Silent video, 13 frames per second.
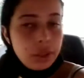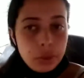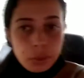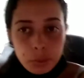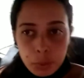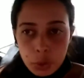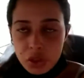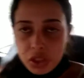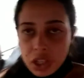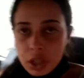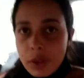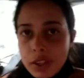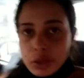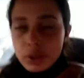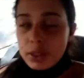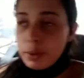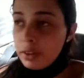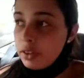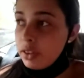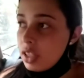Eu mostrei algumas coisas
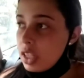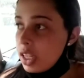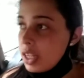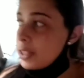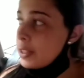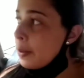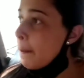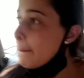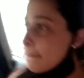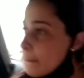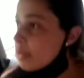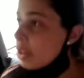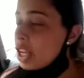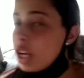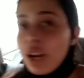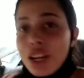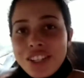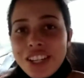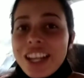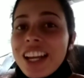pra vocês. E a
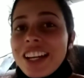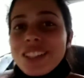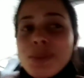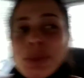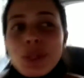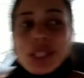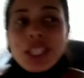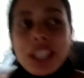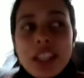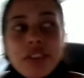hora que chegar em casa eu mostro o